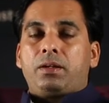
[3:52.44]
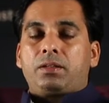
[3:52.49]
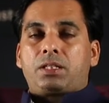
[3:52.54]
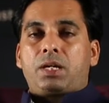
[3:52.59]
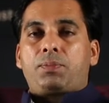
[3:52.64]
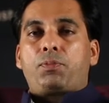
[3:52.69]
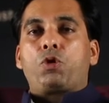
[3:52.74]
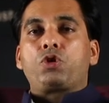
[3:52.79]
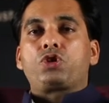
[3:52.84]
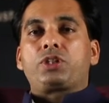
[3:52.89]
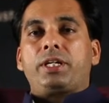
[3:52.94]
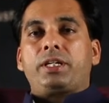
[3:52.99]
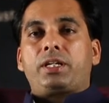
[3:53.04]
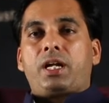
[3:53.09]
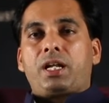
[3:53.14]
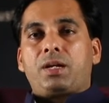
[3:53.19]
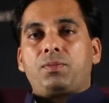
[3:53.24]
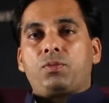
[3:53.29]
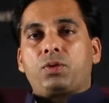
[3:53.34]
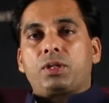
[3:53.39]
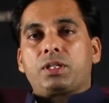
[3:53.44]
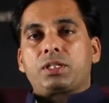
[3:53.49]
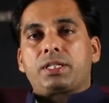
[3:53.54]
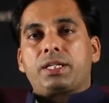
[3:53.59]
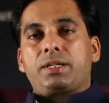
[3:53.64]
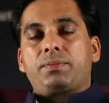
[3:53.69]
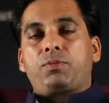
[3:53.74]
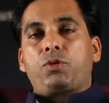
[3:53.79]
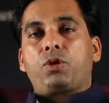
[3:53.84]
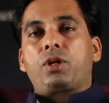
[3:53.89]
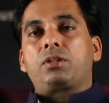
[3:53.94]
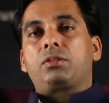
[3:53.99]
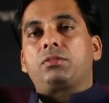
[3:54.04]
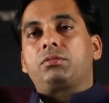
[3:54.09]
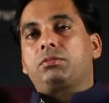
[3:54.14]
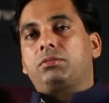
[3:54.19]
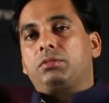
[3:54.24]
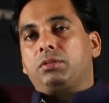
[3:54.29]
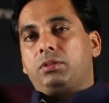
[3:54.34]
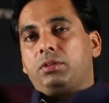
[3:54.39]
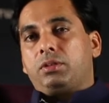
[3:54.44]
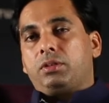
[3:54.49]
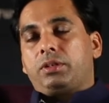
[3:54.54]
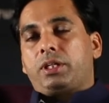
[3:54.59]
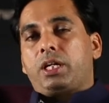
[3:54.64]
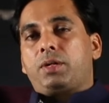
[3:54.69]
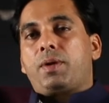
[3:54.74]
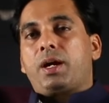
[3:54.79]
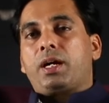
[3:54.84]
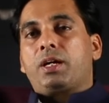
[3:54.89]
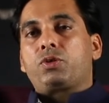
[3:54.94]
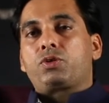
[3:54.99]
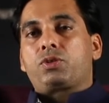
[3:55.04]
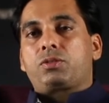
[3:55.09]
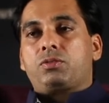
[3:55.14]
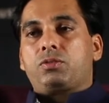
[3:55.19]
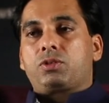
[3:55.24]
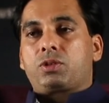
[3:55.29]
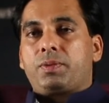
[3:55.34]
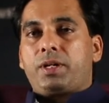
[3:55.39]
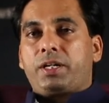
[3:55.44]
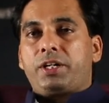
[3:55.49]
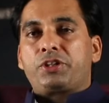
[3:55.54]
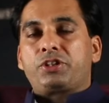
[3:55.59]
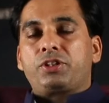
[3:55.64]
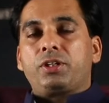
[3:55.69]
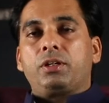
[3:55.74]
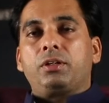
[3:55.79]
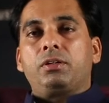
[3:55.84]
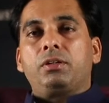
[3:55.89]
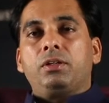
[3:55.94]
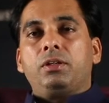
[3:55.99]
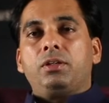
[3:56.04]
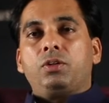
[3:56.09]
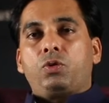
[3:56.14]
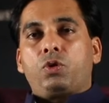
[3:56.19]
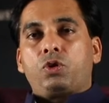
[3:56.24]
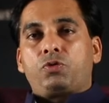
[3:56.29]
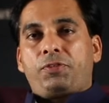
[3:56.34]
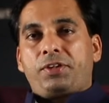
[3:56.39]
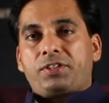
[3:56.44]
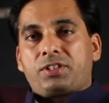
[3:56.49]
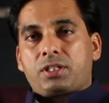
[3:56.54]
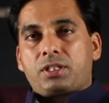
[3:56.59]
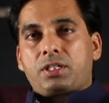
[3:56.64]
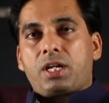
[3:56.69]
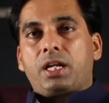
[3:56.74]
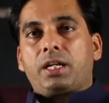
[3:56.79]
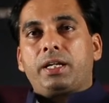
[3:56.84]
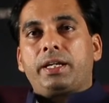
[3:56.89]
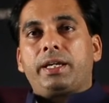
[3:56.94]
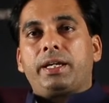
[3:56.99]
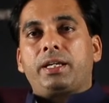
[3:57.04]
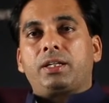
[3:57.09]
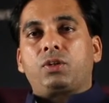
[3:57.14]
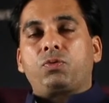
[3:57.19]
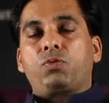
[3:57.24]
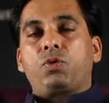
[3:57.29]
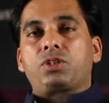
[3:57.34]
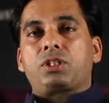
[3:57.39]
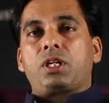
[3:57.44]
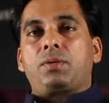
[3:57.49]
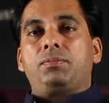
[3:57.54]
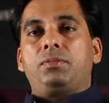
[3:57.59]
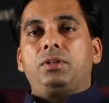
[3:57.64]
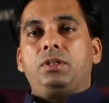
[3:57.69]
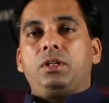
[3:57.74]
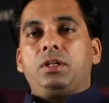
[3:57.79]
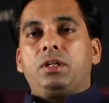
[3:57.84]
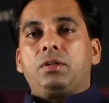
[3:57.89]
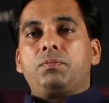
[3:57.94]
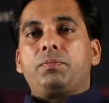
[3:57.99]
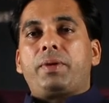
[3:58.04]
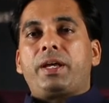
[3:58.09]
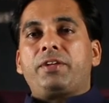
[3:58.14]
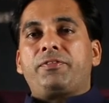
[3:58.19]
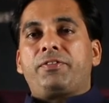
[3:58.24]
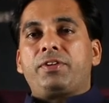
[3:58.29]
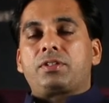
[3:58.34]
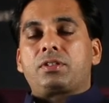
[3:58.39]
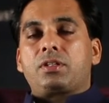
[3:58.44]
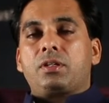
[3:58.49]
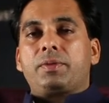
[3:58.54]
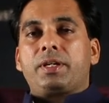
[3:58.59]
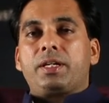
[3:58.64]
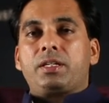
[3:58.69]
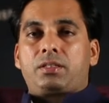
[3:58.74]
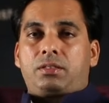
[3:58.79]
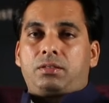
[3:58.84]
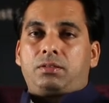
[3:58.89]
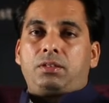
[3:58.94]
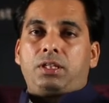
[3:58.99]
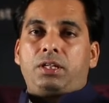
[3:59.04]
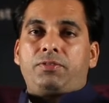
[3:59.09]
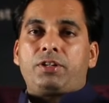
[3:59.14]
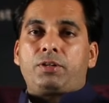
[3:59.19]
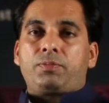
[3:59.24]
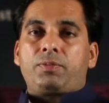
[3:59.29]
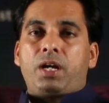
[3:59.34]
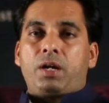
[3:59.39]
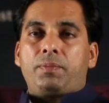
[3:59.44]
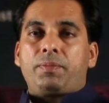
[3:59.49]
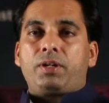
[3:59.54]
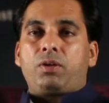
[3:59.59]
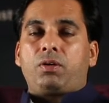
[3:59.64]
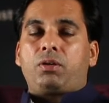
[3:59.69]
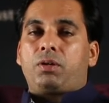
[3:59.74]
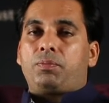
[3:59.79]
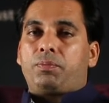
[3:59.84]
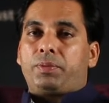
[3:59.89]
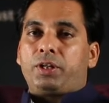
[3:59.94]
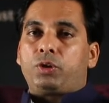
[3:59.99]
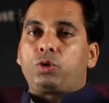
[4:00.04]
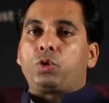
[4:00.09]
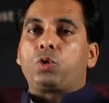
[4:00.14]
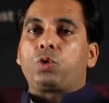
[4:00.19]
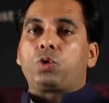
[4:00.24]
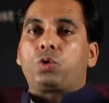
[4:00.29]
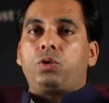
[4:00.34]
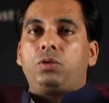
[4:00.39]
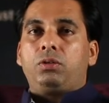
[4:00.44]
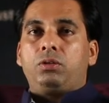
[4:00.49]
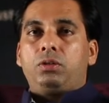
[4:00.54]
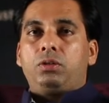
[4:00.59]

सपोर्ट चाहिए टाटा मोटर से प्रोडक्ट के हमारे कुछ उसमें एडिशनल कुछ फीचर्स डालने हैं तो वो सब बेनिफिट्स हमें इस इवेंट में हमें और कंपनी दोनों को